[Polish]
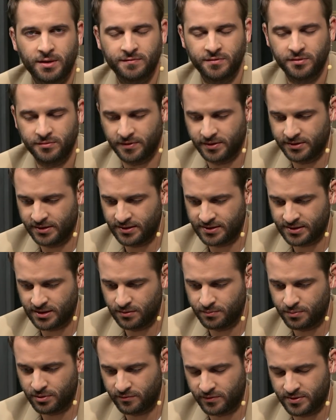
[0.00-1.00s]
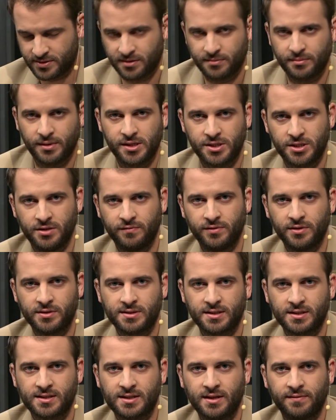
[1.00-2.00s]
Praw Obywatelskich, profesor Marcin
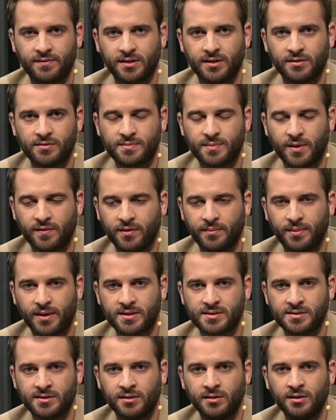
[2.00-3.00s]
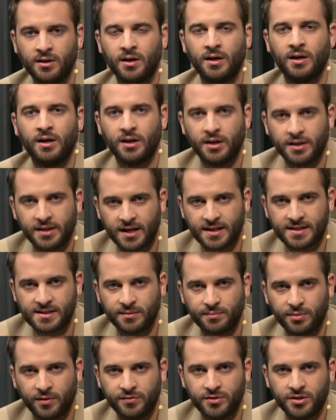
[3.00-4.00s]
Wiącek stawia tę sprawę bardzo
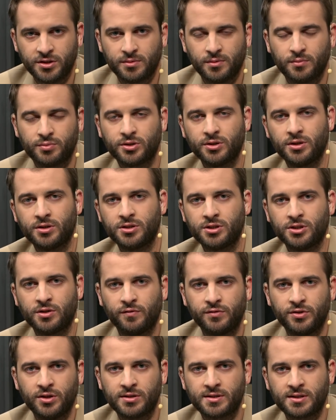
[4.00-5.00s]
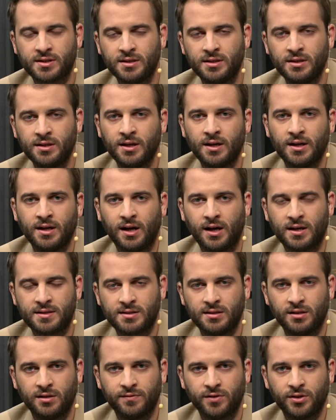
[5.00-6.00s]
jasno. Powinniśmy przyjąć wnioski
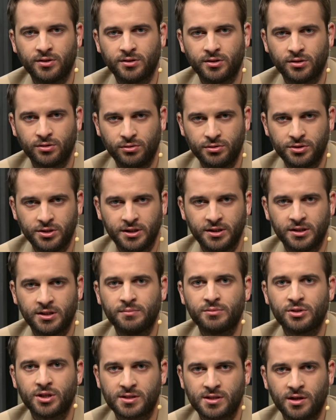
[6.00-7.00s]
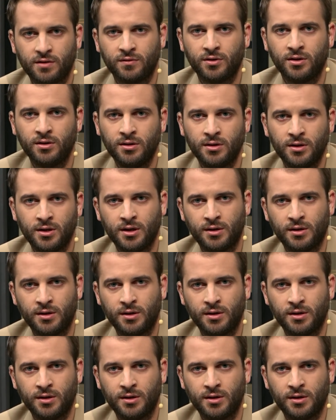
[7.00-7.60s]
azylowe od tych ludzi i tymczasowo